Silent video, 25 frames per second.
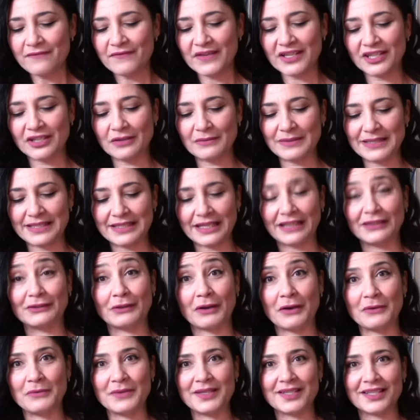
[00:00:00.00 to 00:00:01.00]
invece
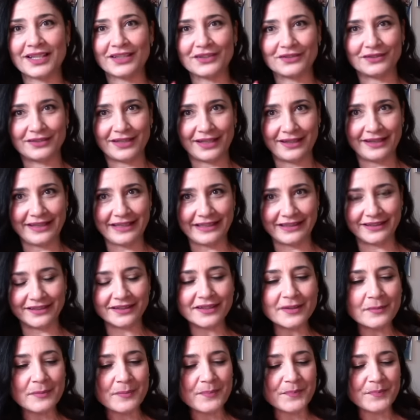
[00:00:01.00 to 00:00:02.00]
quest'altro acquistato da Lidl